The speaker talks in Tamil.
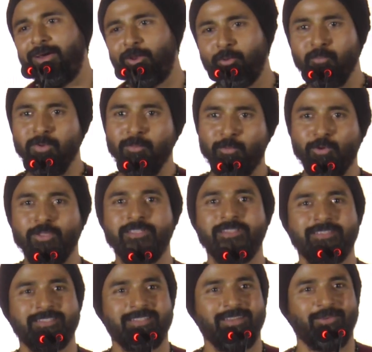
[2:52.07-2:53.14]
ரொம்ப
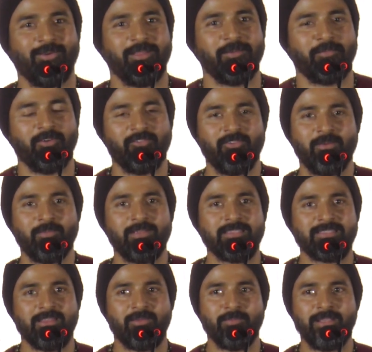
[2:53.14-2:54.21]
பிடிச்சிருந்துச்சி என்னுடைய
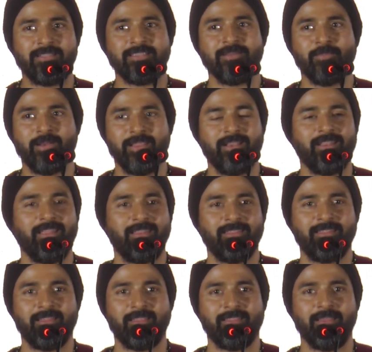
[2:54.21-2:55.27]
பெர்ஃபார்மன்ஸ் அவர் மென்ஷன் பண்ணிக்கிட்டே
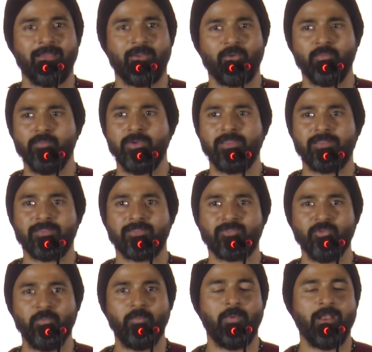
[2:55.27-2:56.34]
இருந்தது அதான் ரொம்ப
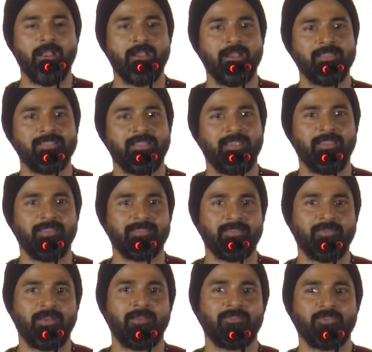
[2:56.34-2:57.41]
சூப்பராக நடிச்சிருக்கீங்க
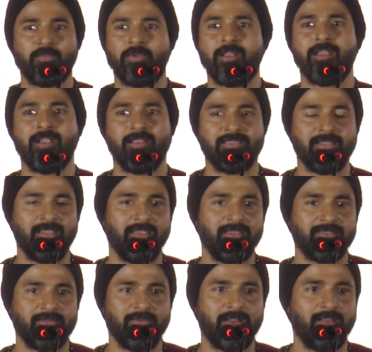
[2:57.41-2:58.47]
சிவா சூப்பராக நடிச்சிருக்கீங்க
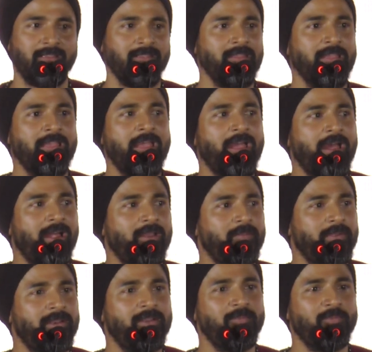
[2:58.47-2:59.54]
சிவான்னு அண்ட்
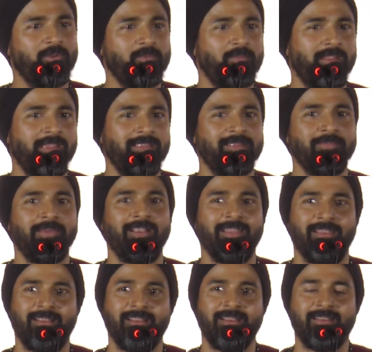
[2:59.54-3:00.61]
மீண்டும் ஒரு முறை இந்த
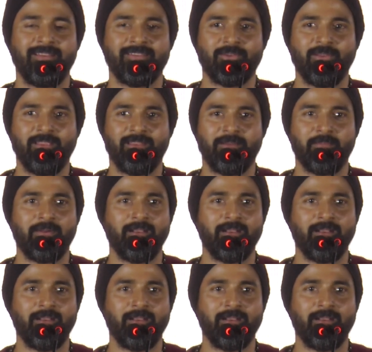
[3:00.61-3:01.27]
மேடையில் நன்றி சொல்லிக்கிறேன்